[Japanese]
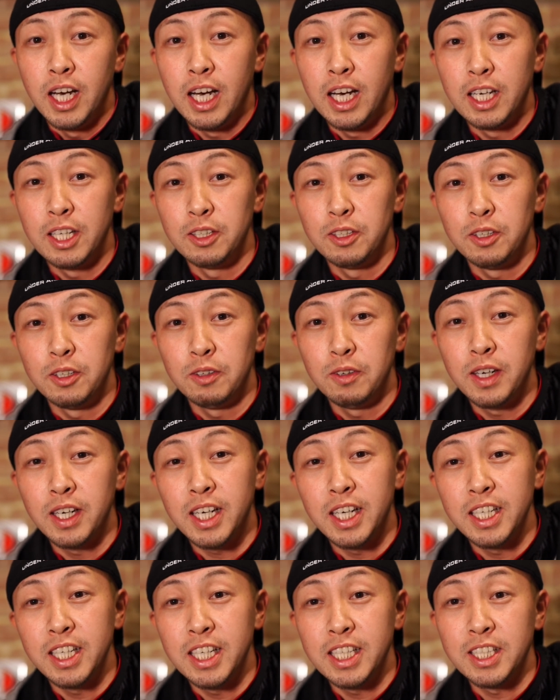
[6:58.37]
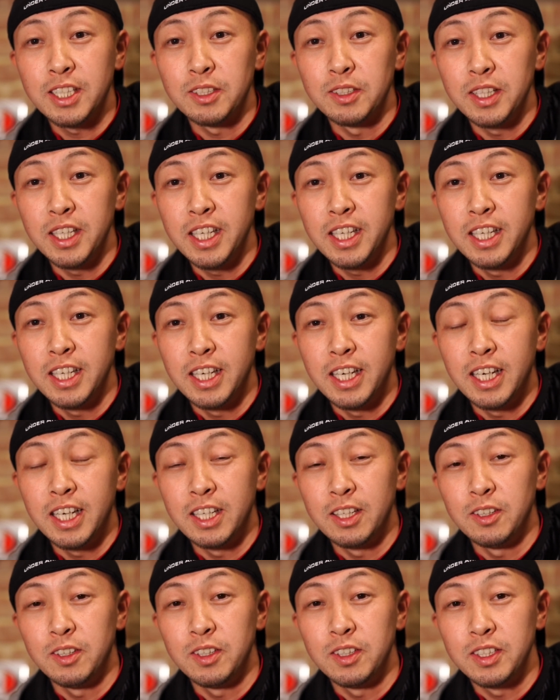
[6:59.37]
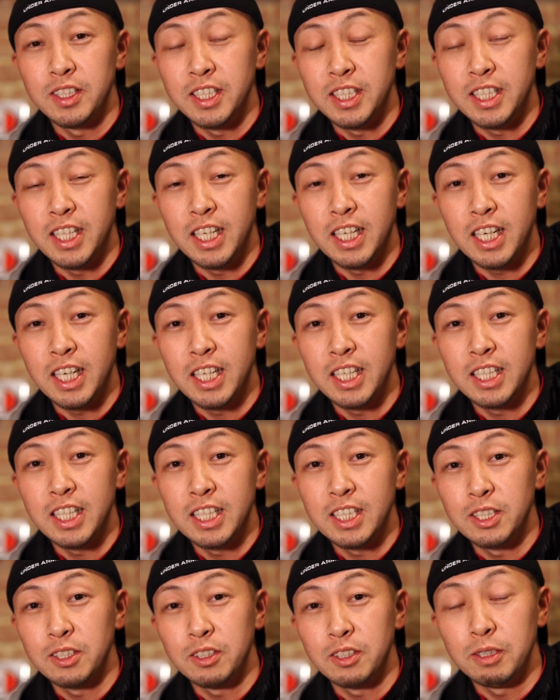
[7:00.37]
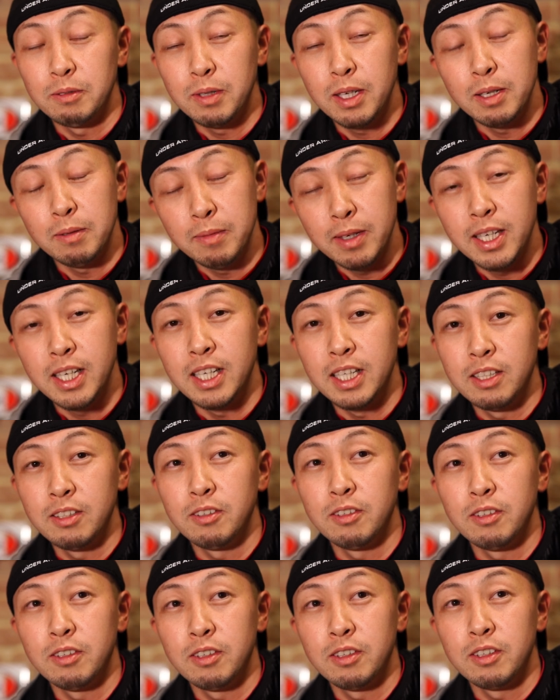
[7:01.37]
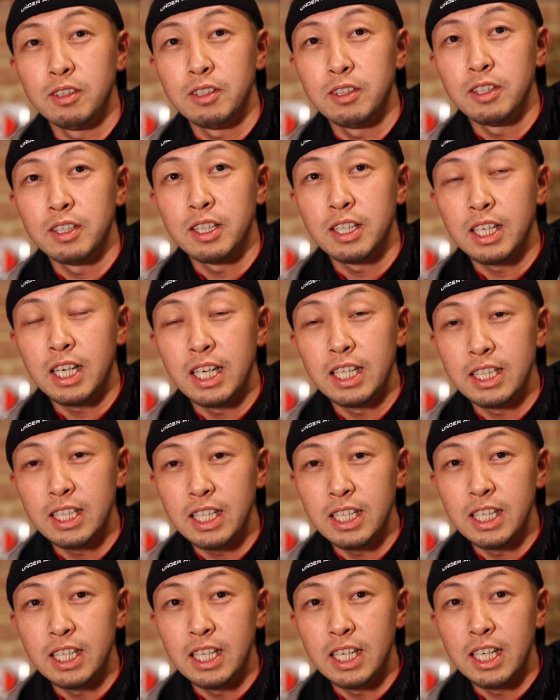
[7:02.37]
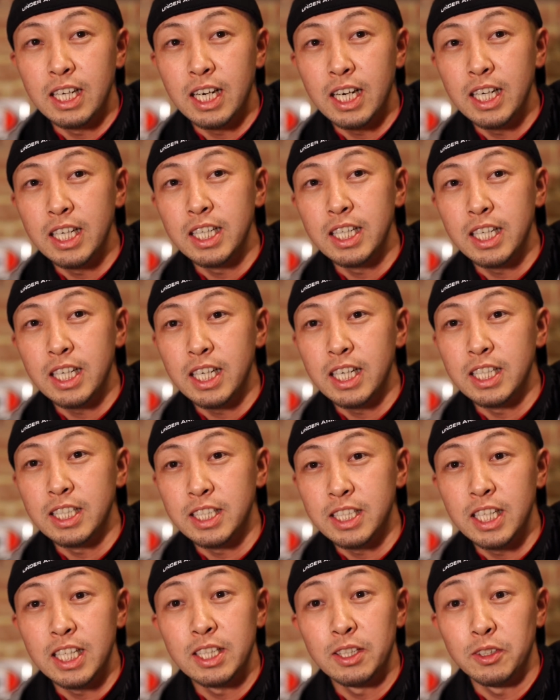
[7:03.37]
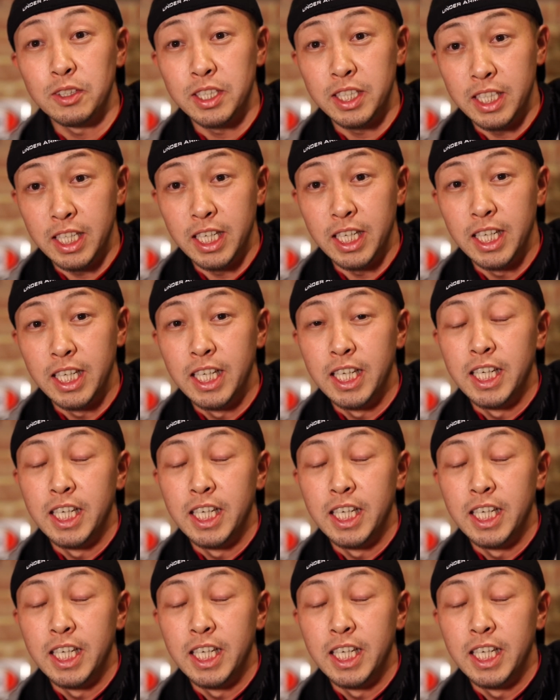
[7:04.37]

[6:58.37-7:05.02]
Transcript: あの、分かりやすくね、あの、実際体り、まあまあ、あの、簡単な範囲からスタートして、